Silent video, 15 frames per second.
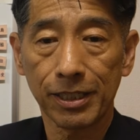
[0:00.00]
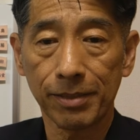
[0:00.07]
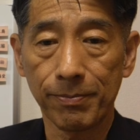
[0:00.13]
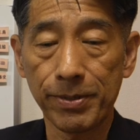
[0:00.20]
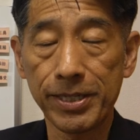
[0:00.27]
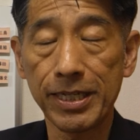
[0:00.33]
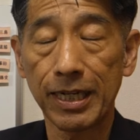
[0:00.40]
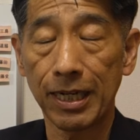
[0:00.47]

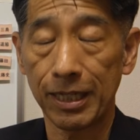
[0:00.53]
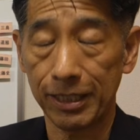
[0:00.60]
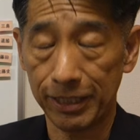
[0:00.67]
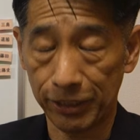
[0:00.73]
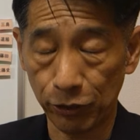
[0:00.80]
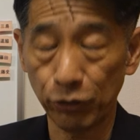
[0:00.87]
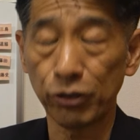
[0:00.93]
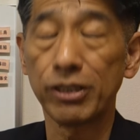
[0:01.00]
みんなが
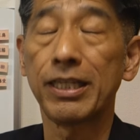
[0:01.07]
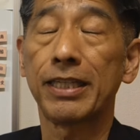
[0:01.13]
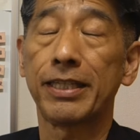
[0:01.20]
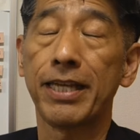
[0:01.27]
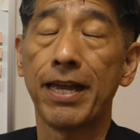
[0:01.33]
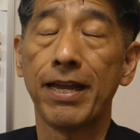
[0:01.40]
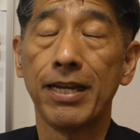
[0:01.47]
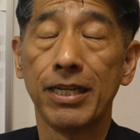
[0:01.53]
一つになっ
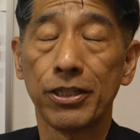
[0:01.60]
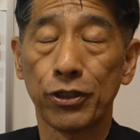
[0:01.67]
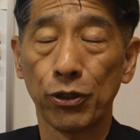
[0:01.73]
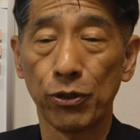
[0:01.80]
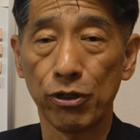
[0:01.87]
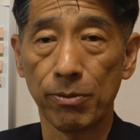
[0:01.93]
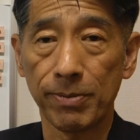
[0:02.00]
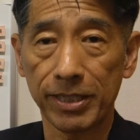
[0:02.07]
て
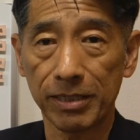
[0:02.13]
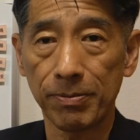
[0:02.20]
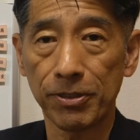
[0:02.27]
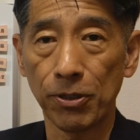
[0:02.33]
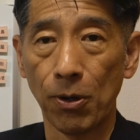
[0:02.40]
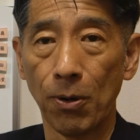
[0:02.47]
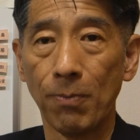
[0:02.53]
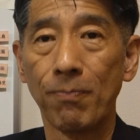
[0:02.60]
勝利を目指しま
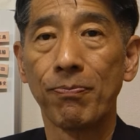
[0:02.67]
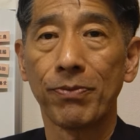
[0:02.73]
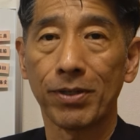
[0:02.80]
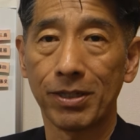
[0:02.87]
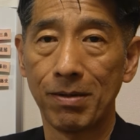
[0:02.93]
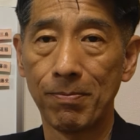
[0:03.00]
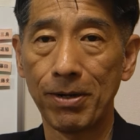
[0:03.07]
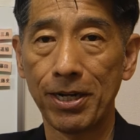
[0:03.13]
しょ
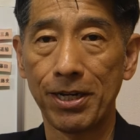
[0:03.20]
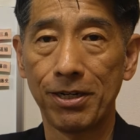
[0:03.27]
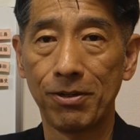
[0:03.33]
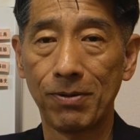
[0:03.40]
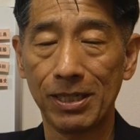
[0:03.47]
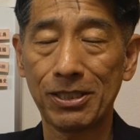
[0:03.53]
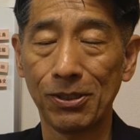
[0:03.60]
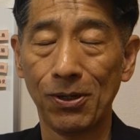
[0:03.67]
う。頑張れ、
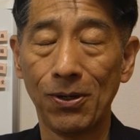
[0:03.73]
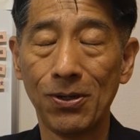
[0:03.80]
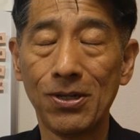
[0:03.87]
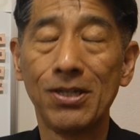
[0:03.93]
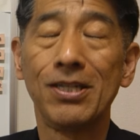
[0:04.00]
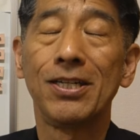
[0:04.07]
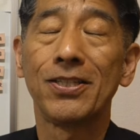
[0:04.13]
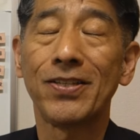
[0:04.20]
ロワッソ
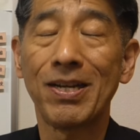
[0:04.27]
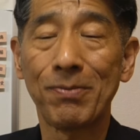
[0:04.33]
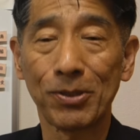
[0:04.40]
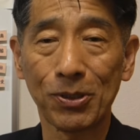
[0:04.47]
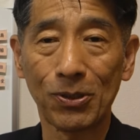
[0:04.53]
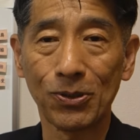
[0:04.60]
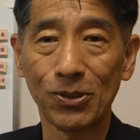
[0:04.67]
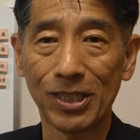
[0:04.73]
ではま
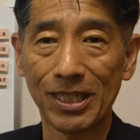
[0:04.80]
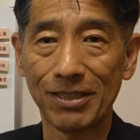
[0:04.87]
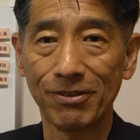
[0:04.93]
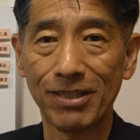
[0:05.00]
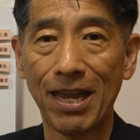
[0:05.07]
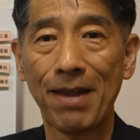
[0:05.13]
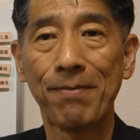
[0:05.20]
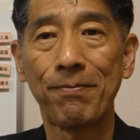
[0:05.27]
たこのチャンネル
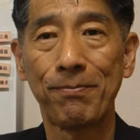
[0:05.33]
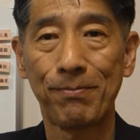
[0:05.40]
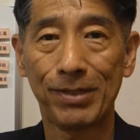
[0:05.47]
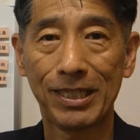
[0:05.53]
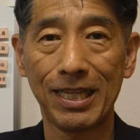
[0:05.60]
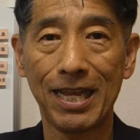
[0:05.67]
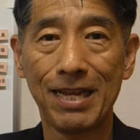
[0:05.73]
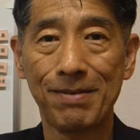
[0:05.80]
で。ま
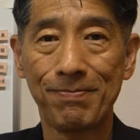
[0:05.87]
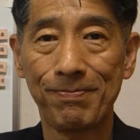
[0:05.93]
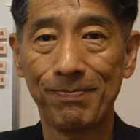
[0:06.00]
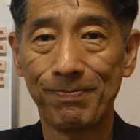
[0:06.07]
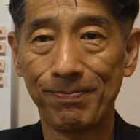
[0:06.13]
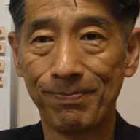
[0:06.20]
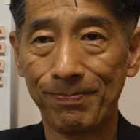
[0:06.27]
たね。